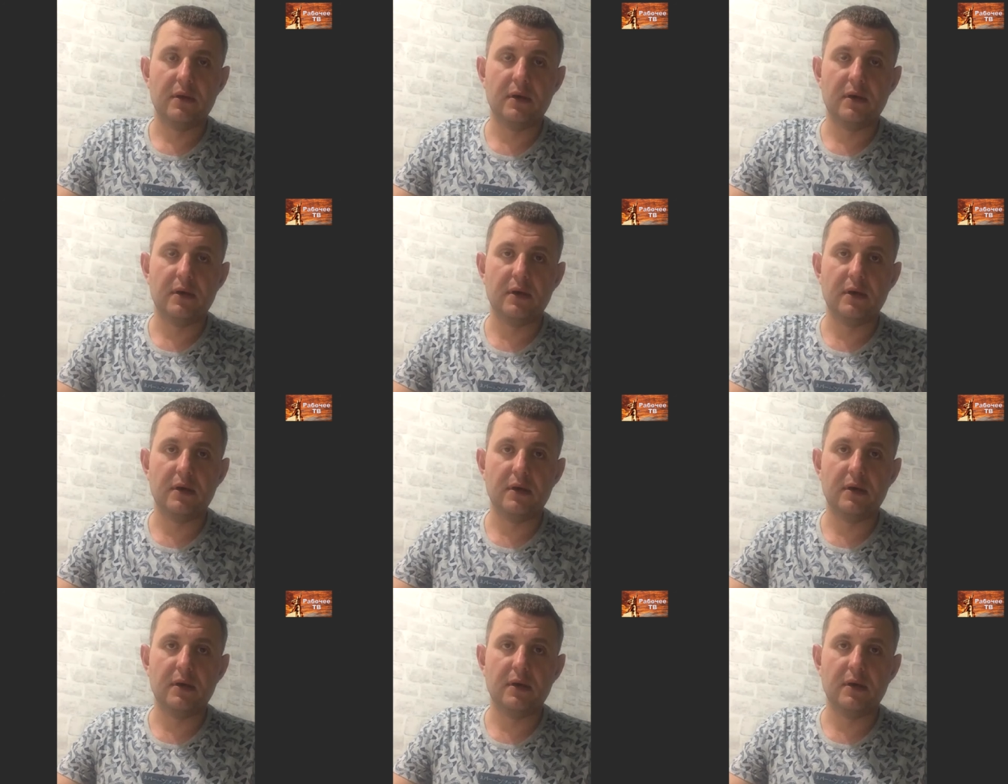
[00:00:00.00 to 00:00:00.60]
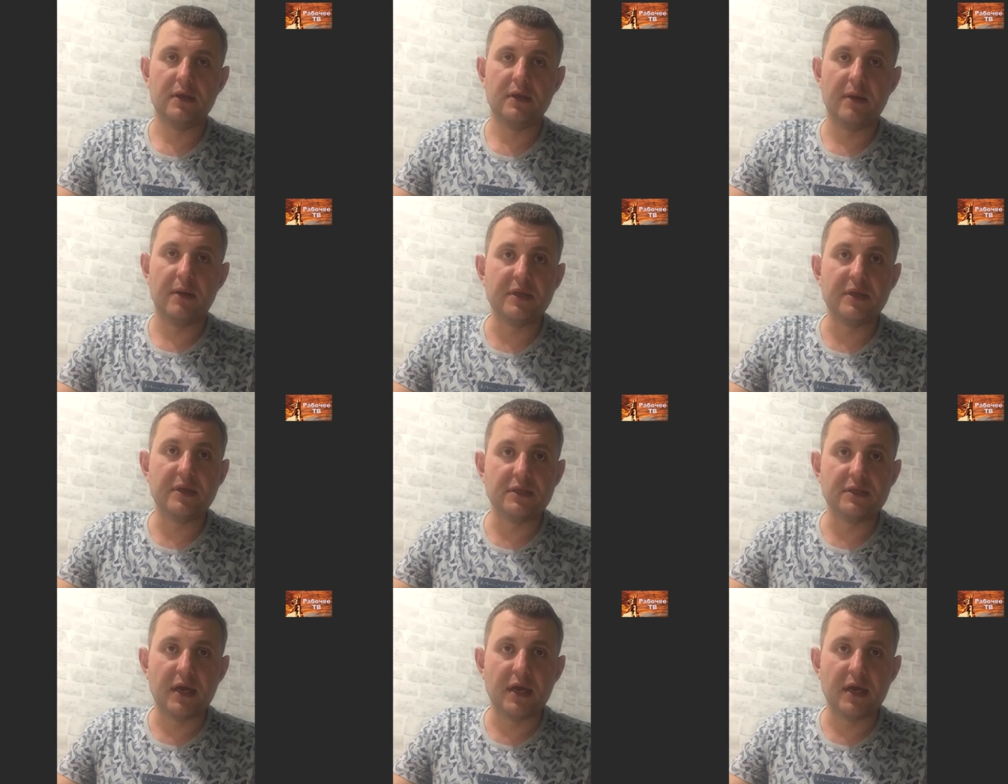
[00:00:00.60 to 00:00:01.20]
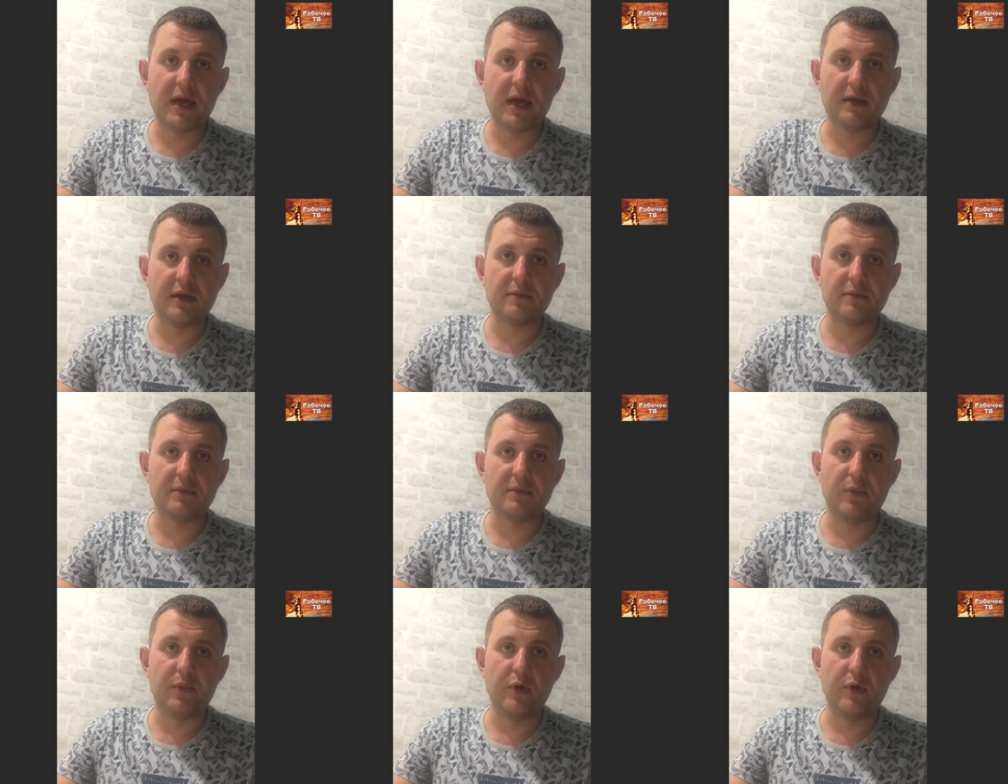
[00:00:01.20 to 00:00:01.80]
Э, не
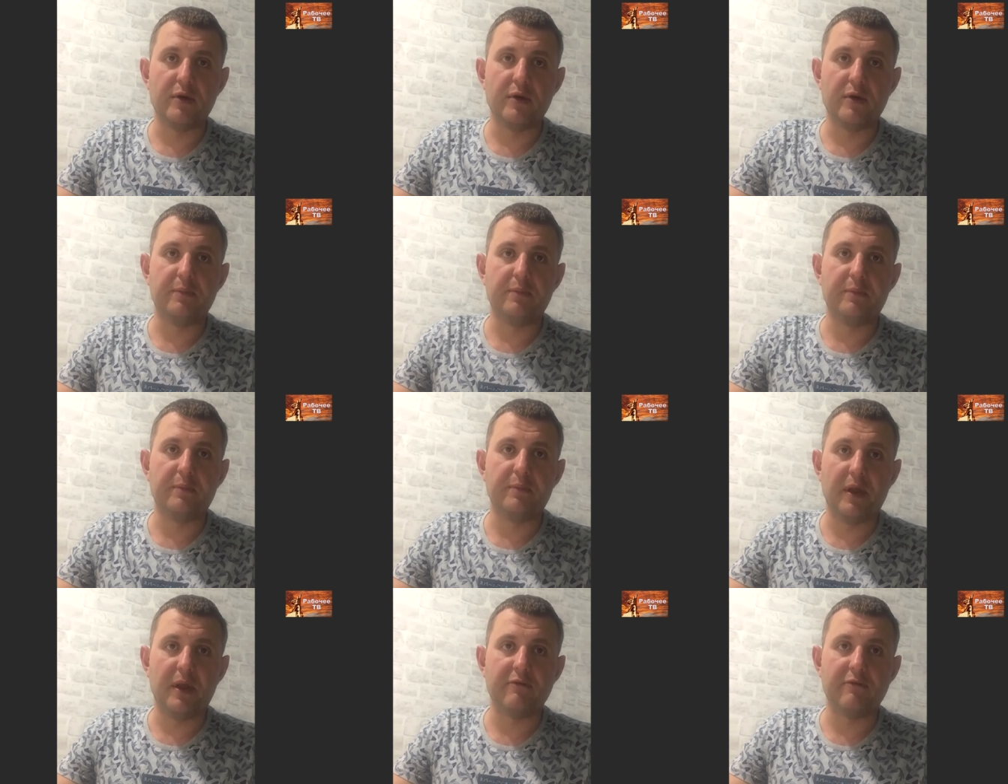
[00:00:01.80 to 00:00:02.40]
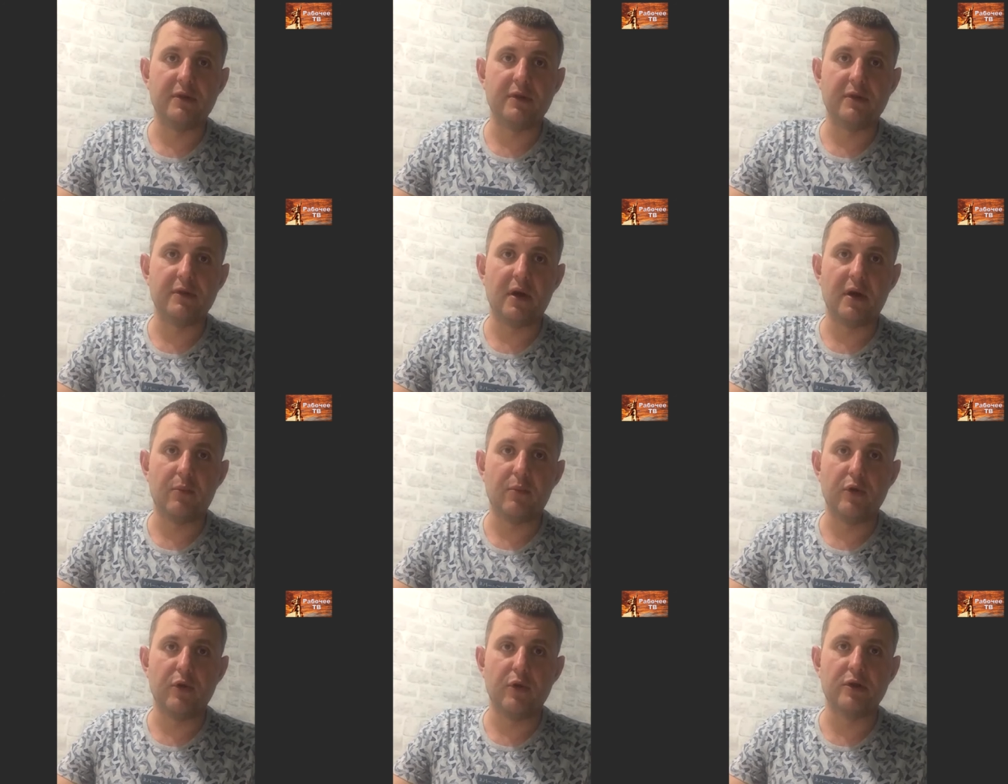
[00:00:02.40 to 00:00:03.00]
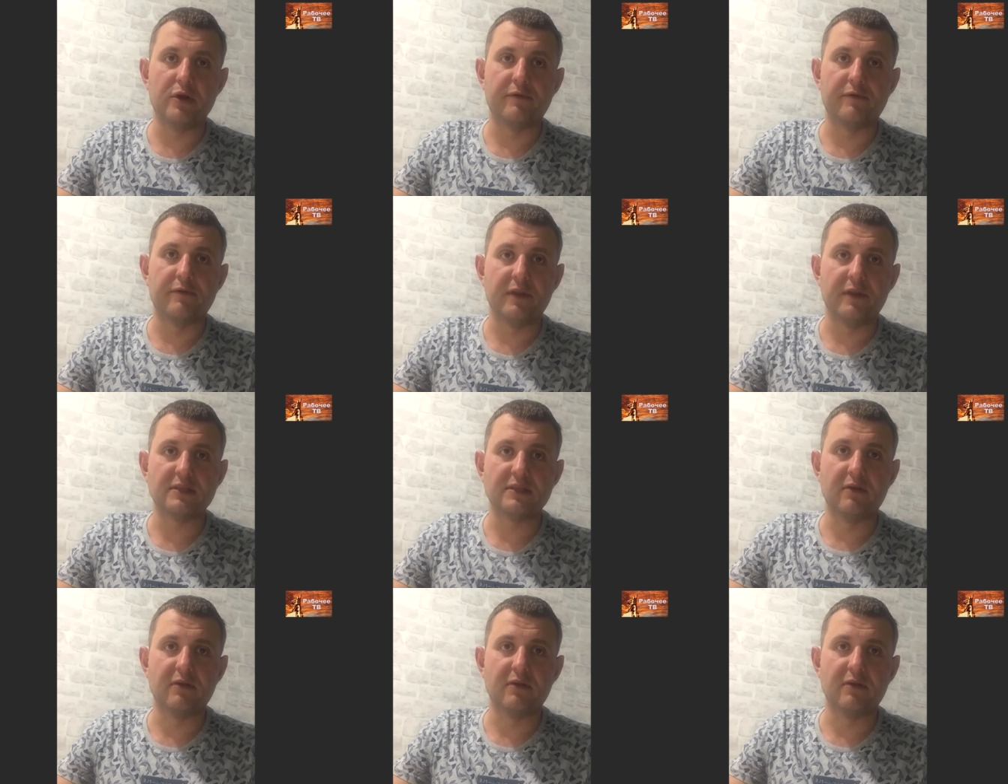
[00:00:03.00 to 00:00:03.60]
объединяет более половины работников
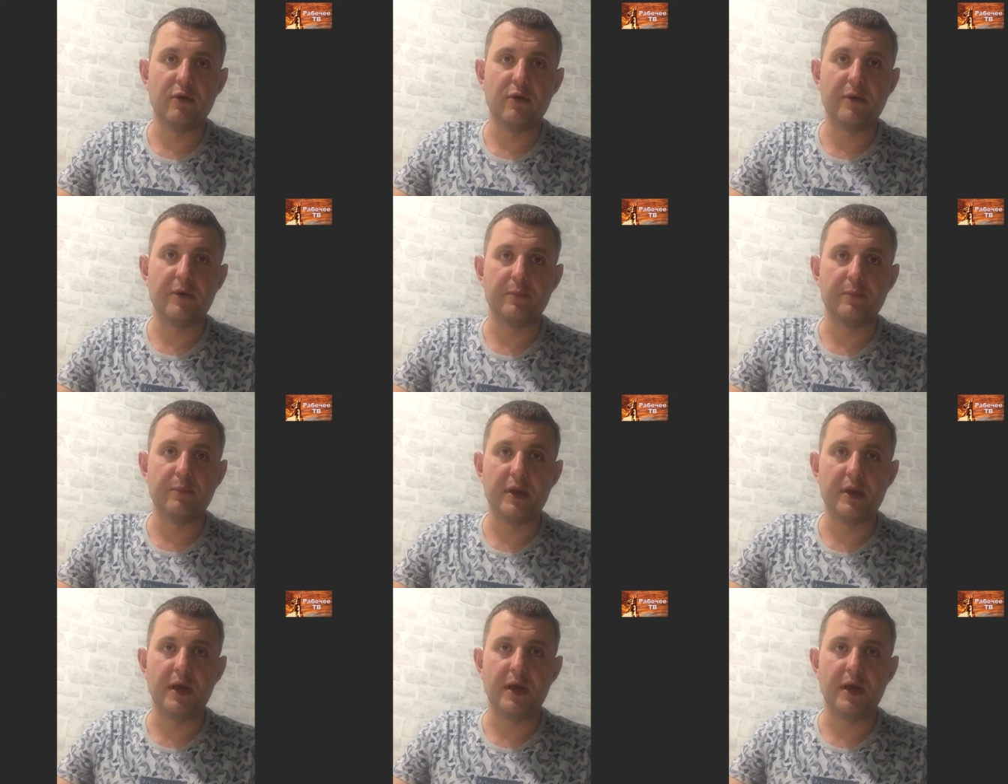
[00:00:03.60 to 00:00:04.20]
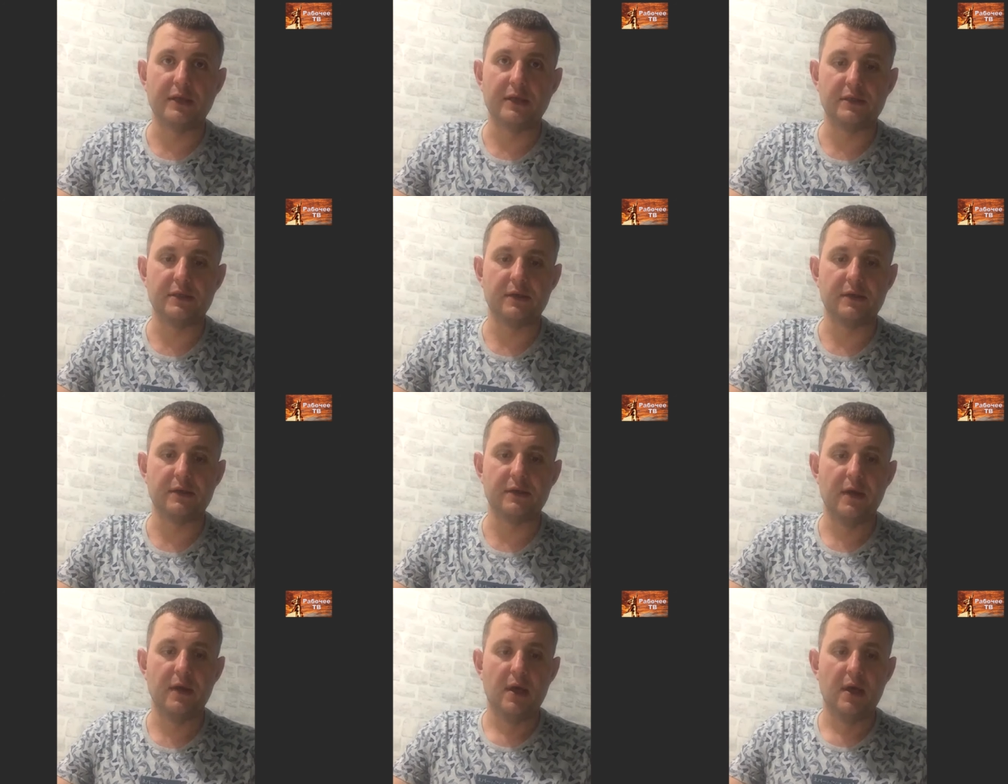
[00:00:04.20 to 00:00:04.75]
на своем предприятии.